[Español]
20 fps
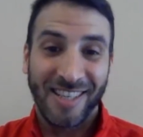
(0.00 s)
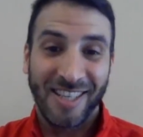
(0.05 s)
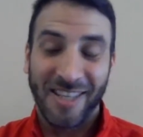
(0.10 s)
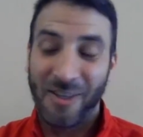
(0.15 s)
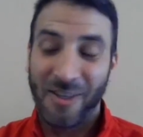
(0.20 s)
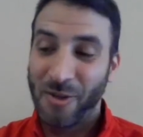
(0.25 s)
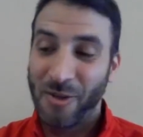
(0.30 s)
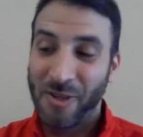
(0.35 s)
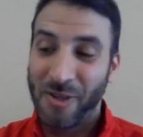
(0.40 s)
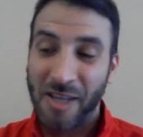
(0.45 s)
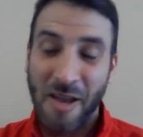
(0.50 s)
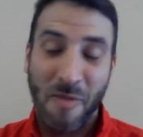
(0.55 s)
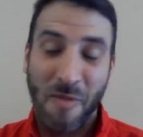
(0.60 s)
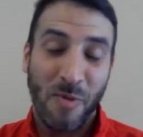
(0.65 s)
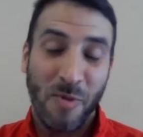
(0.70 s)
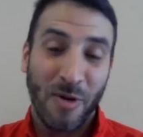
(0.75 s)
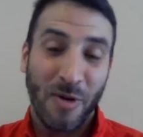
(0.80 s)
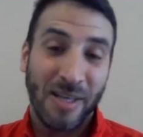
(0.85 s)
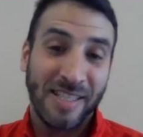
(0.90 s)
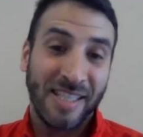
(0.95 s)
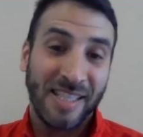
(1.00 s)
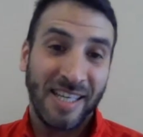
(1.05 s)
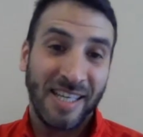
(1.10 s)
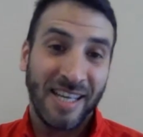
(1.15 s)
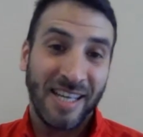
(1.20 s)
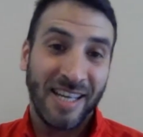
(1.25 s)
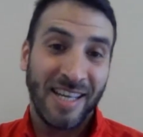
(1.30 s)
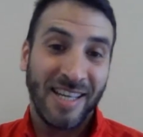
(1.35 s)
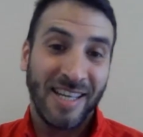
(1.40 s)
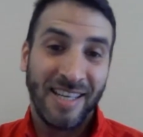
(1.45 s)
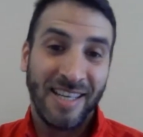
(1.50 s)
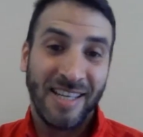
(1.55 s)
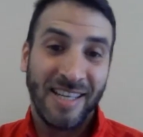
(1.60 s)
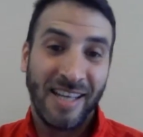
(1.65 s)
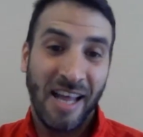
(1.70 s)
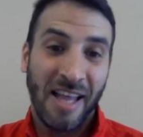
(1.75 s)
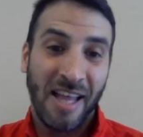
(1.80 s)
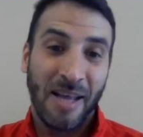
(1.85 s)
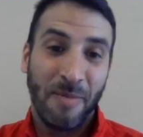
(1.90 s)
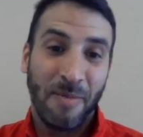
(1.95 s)
en estos tiempos, así que
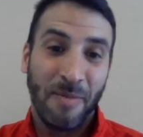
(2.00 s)
nada,